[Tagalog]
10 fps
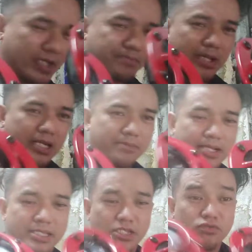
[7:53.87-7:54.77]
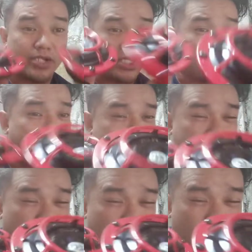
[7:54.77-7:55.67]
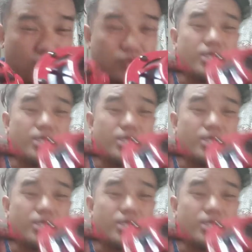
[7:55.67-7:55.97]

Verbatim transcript: at para marinig nyo rin yung kanyang tunog.